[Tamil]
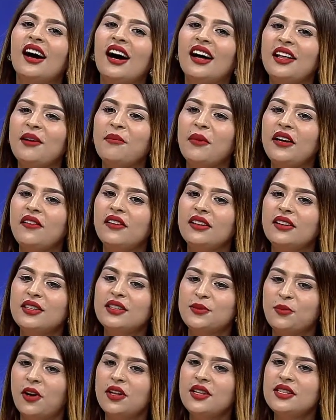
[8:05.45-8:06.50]
அதே மாதிரி வந்து
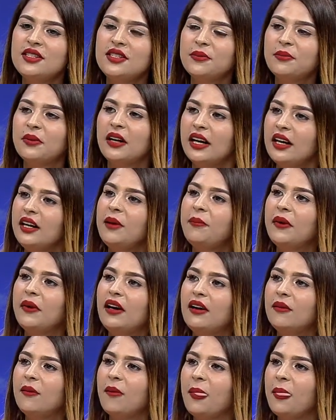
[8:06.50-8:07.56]
ஸ்பான்சர்ஷிப்
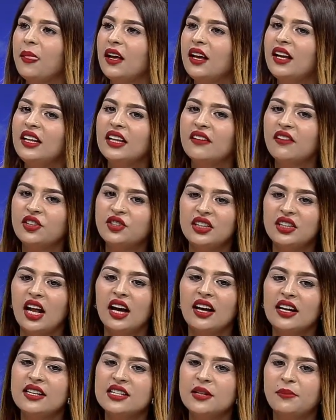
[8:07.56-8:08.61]
கண்டிப்பாக இந்த வருஷம்
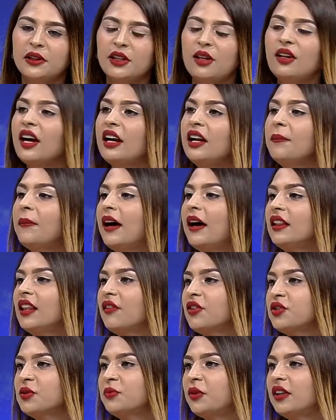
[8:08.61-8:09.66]
நான் கஷ்டப்பட்டாலும் கண்டிப்பா அடுத்த
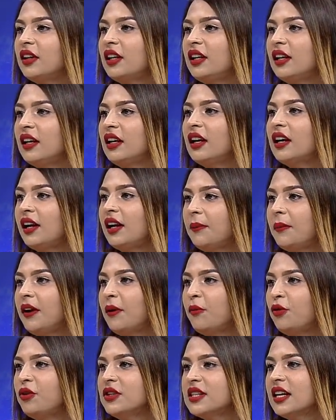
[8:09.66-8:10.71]
வருஷம் பொறுத்தவங்களுக்கு கண்டிப்பா
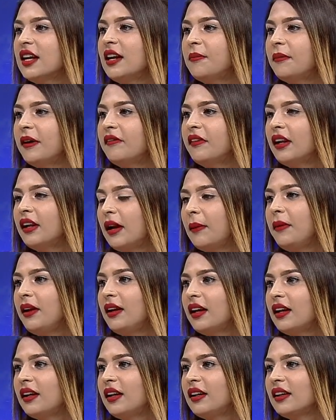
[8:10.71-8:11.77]
நான் முழுசா ஹெல்ப் பண்ணுவேன்
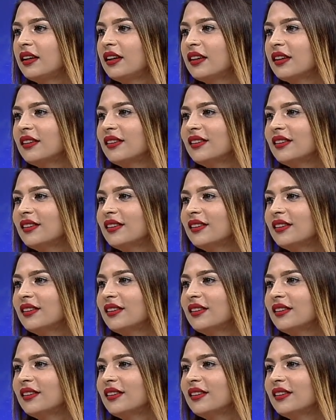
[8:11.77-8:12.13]
நம்பிக்கை இருக்குன்னு இருக்கு